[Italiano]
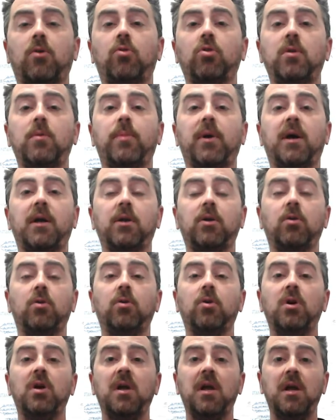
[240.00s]
di panico
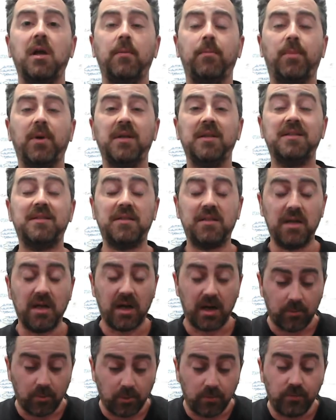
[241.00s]

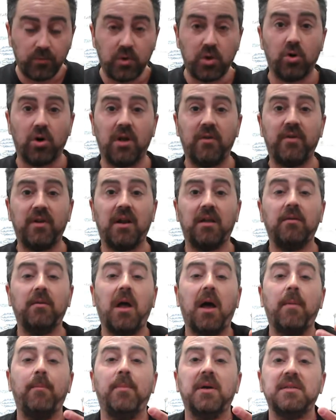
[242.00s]
pensiamo di non avere
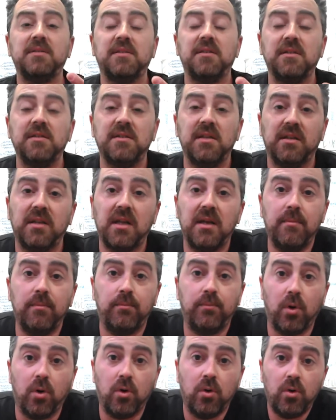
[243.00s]
abbastanza
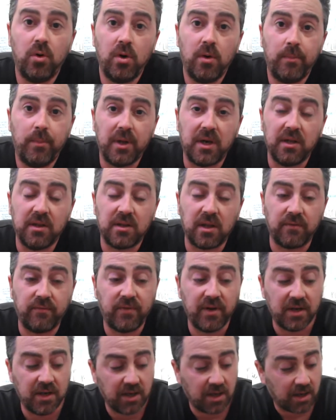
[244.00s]
tempo per
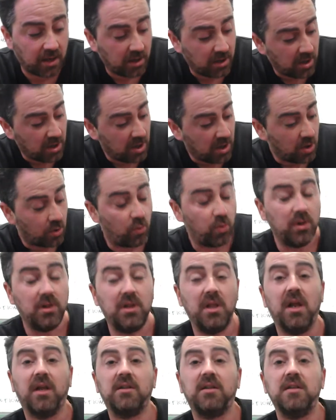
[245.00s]
intervenire, quindi
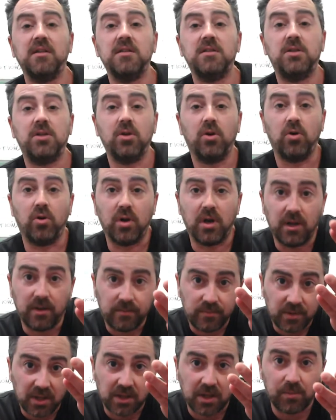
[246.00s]
la tensione
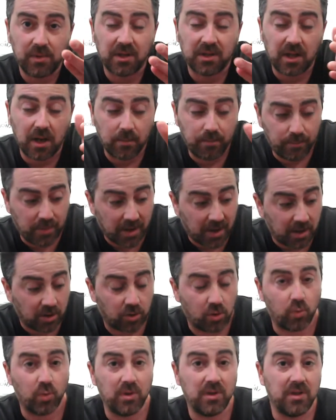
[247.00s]
determinata dal panico,
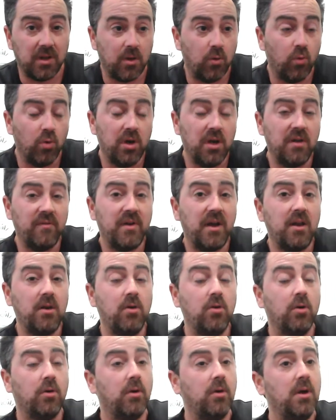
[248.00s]
quindi un
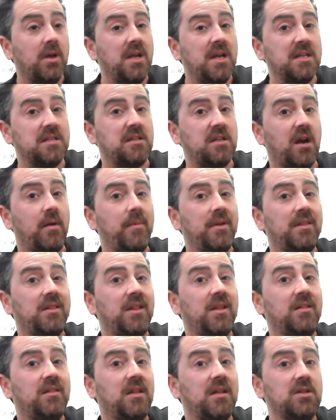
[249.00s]
livello estremamente
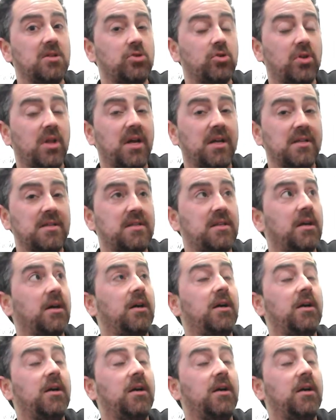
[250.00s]
intenso d'ansia,